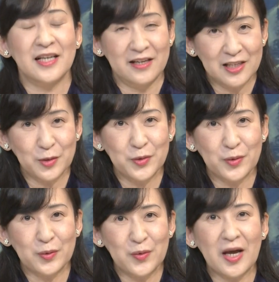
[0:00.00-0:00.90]
されたとい
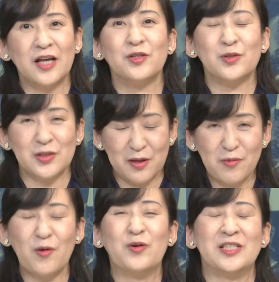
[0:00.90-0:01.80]
うことがニュースで
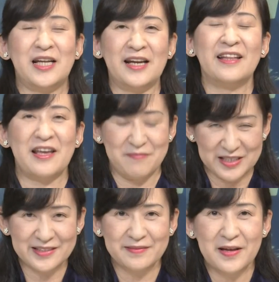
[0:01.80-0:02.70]
も報じられてい
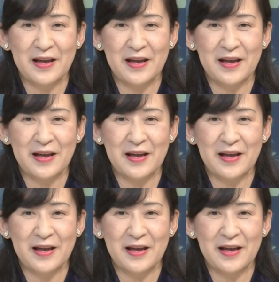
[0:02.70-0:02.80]
ます。